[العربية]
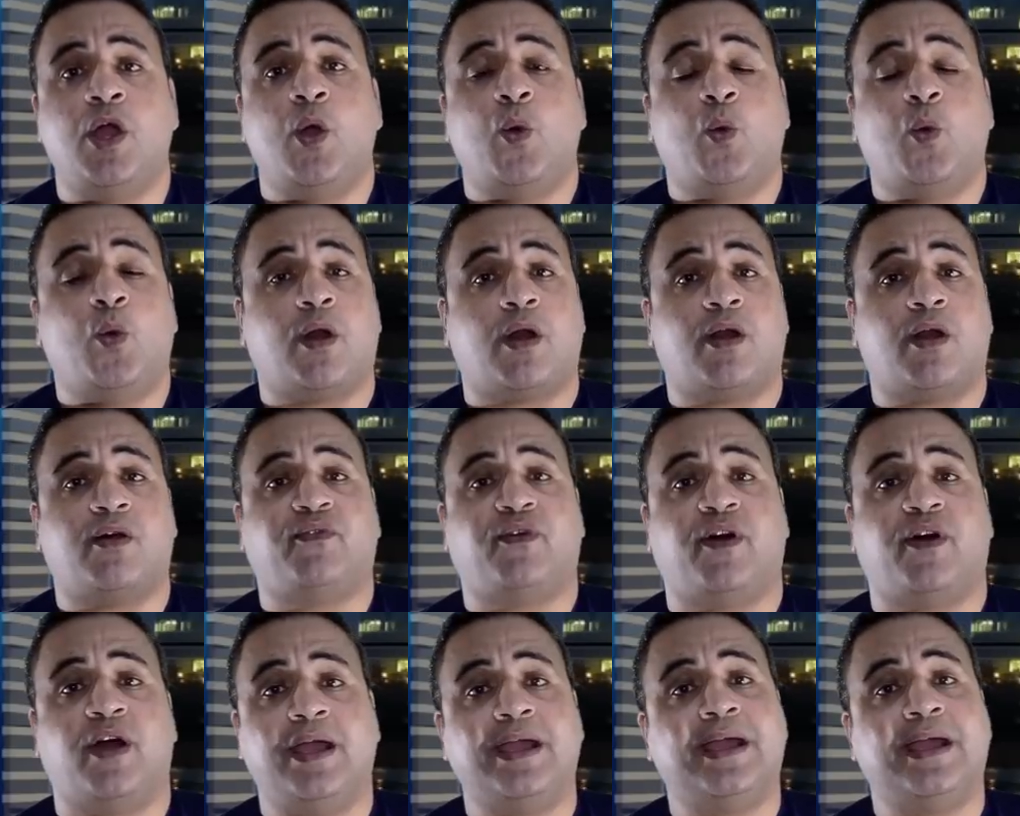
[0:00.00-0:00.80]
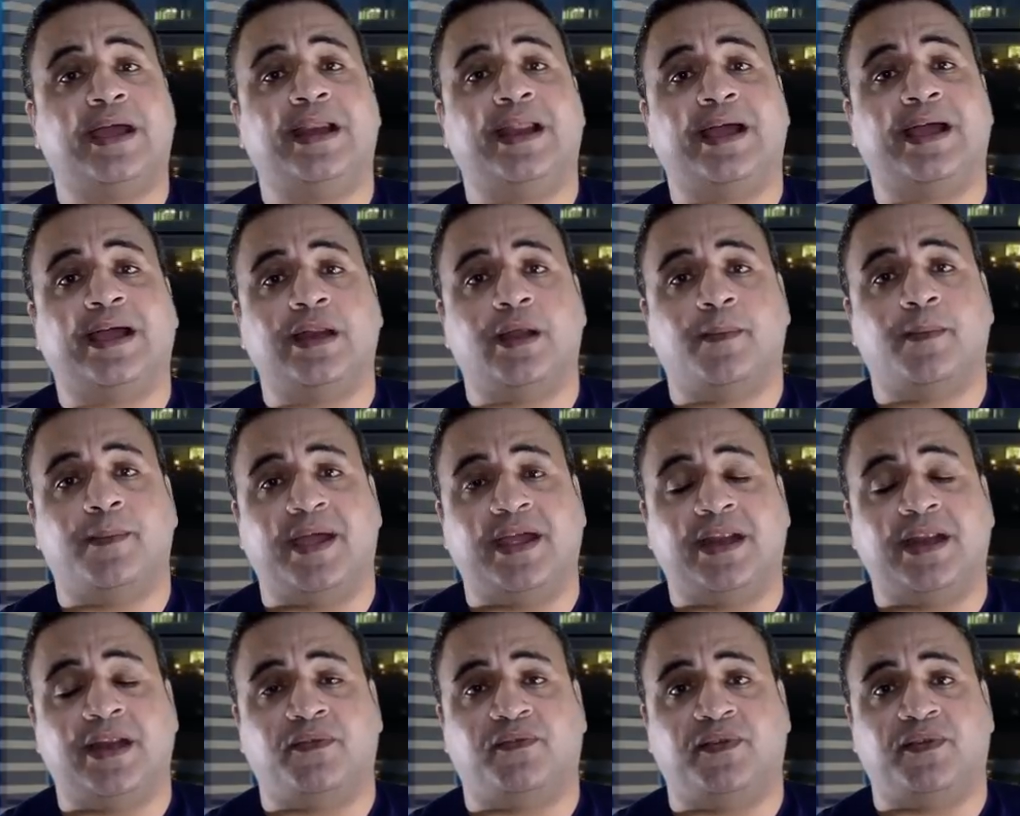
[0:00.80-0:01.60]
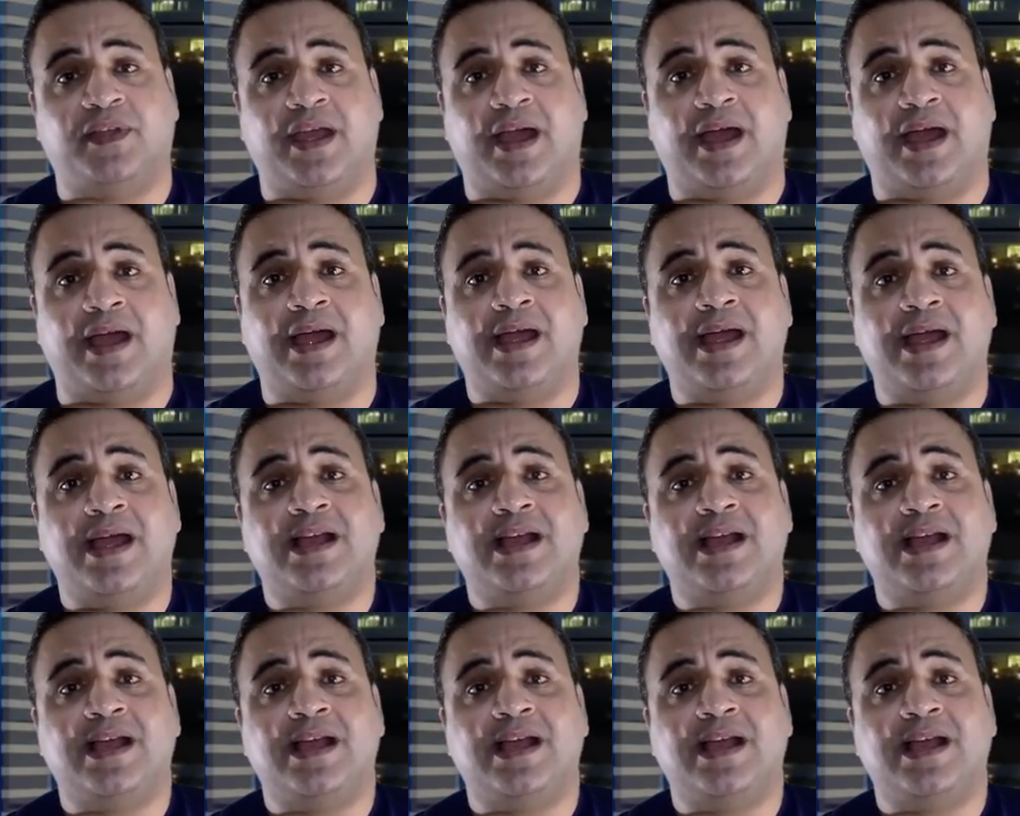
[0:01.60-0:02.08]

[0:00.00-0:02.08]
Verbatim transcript: والرفاهية اللي احنا بقينا فيها